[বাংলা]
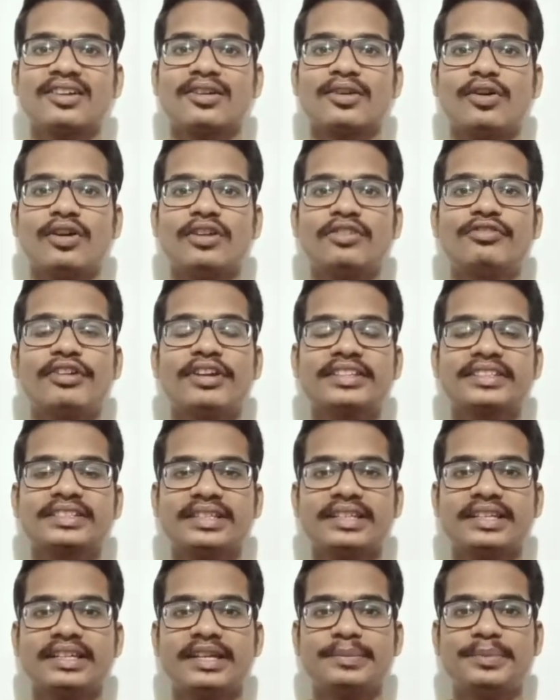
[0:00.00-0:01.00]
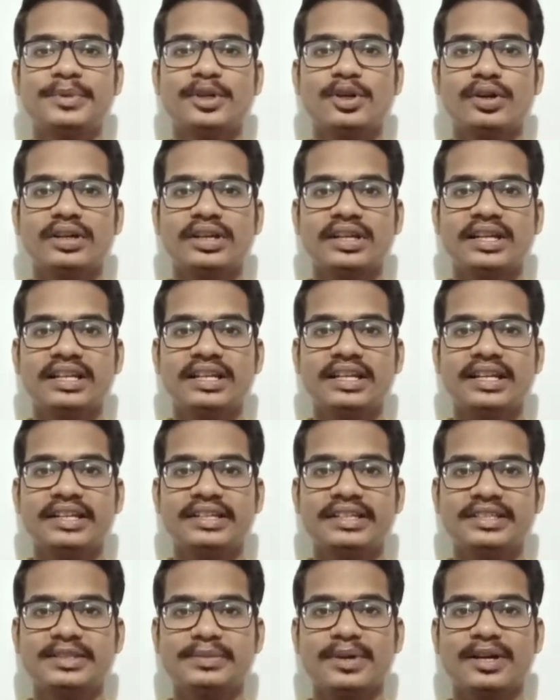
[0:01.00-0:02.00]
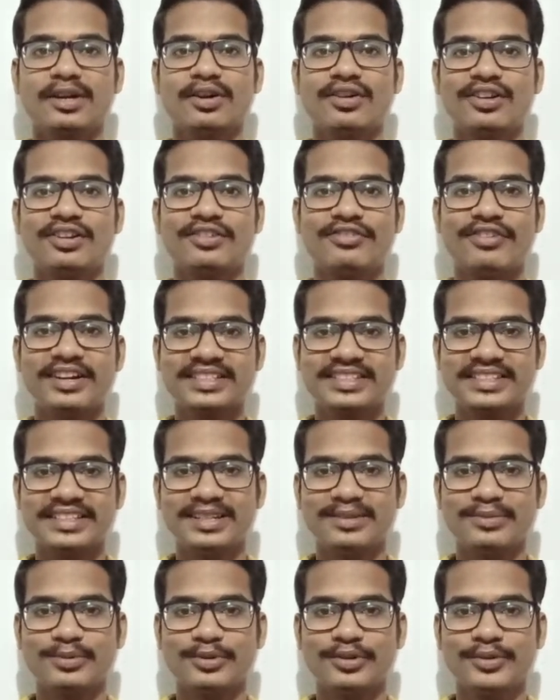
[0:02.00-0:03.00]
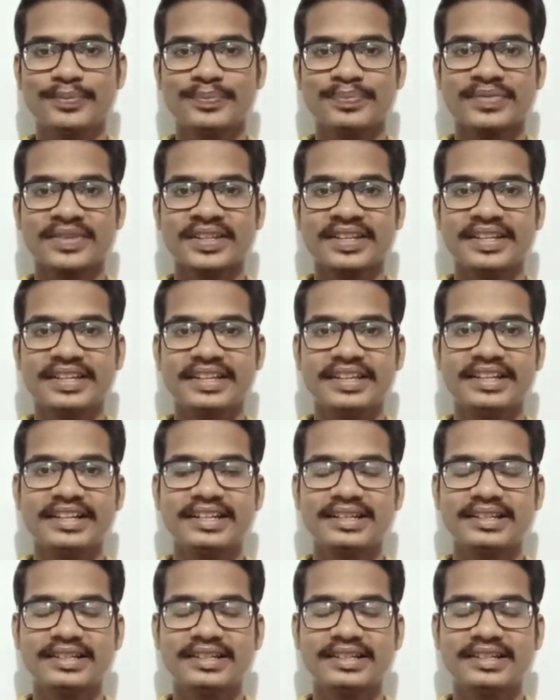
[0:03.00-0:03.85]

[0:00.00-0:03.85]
গলফার্স এপিকন্ডাইলাইটিস বা গলফার্স এলবো এর